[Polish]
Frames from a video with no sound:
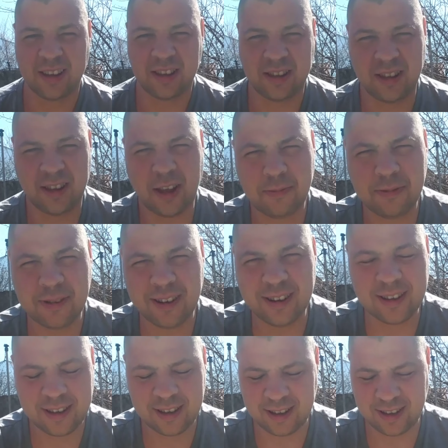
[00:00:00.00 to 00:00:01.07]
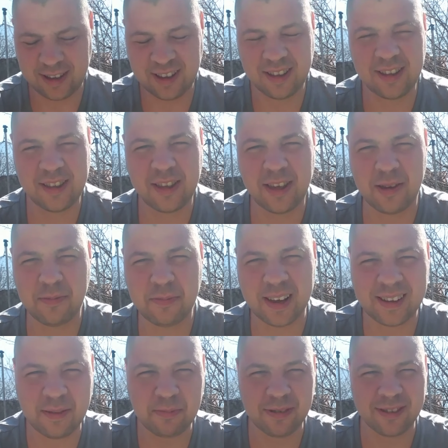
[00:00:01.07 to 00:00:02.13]
dobry. Dzisiaj
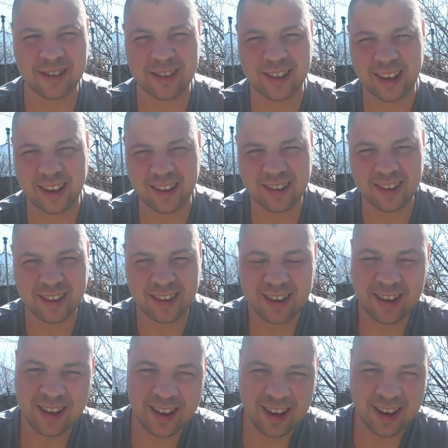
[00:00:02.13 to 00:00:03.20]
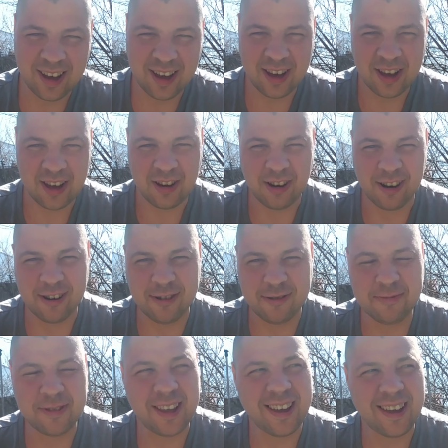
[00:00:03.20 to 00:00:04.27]
piękna pogoda jest. U
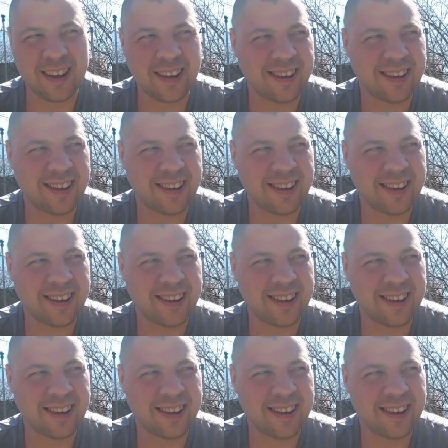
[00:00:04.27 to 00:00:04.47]
mnie